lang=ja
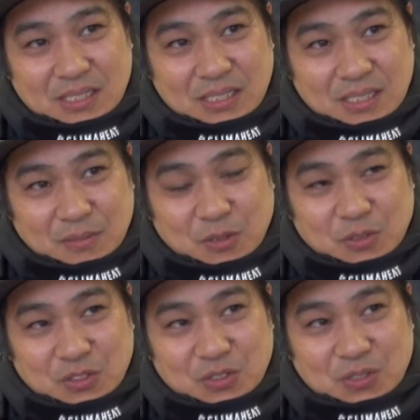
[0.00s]
今の
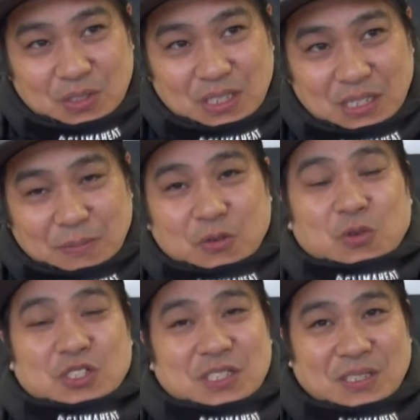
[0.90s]
中今の
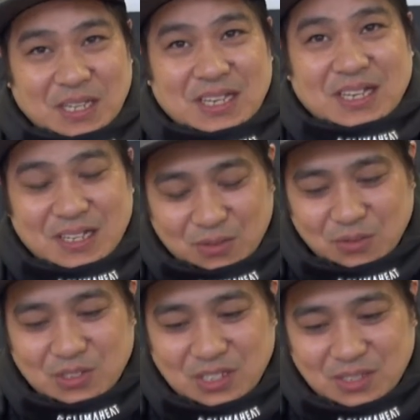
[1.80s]
高一ですね、うん、
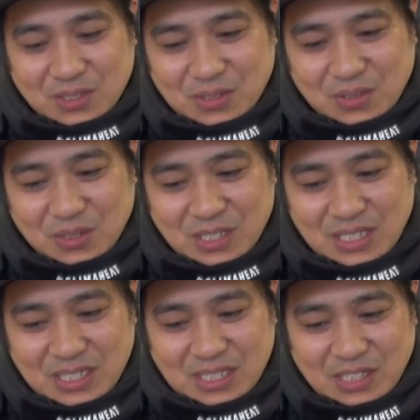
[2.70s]
高一がすご
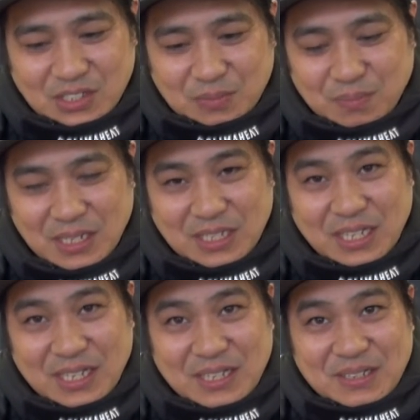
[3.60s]
いいい選手いっぱいい
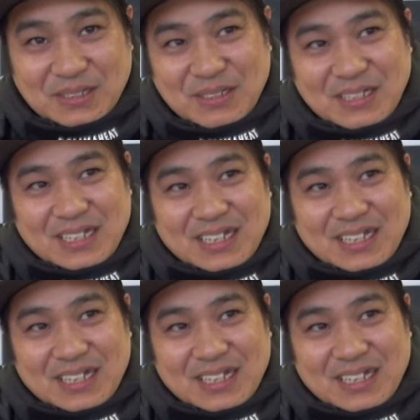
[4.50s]
て、うん、